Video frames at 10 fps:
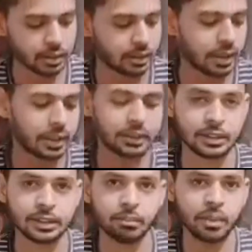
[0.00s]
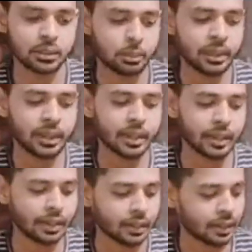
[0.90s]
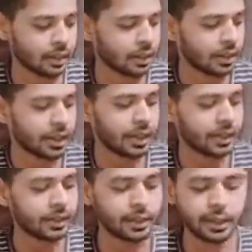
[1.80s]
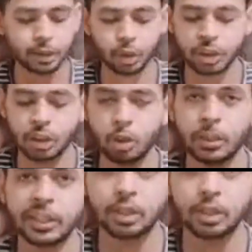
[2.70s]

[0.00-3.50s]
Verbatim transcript: इस तरीके से सब मिक्स प्रिंट आएंगे ये एक सौ अस्सी रुपये